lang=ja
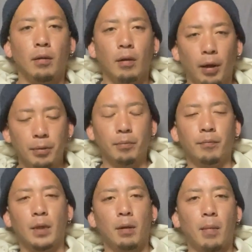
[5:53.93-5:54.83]
はい
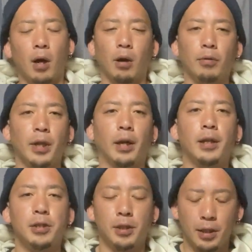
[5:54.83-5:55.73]
まあこんな
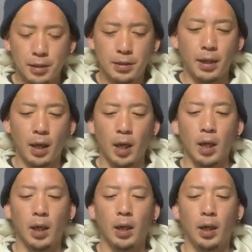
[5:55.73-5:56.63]
感じでですね
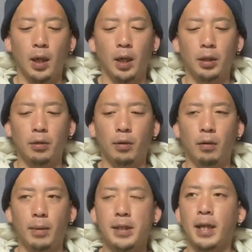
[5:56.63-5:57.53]
えー
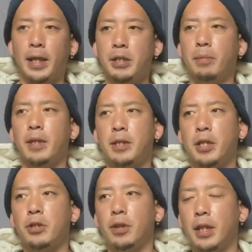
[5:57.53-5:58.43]
とまあ、前回一番最
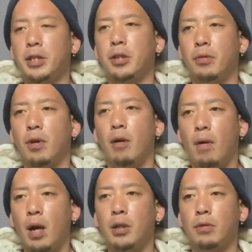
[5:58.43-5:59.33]
初に出した動画
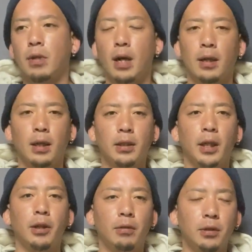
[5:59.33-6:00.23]
はその画角
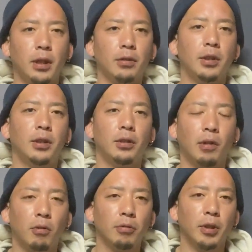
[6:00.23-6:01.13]
が広くなるっていうの
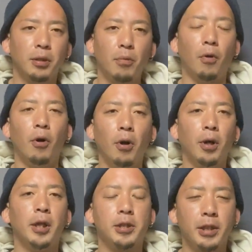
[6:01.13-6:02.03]
はこんなにも
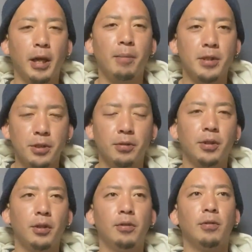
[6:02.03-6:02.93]
違いますよっ
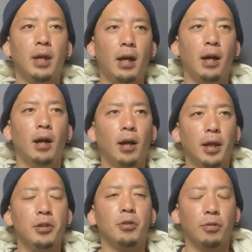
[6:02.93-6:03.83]
ていうような
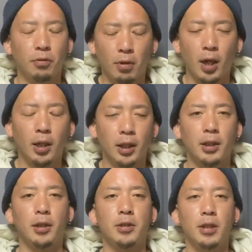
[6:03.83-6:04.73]
検証の動画だったんです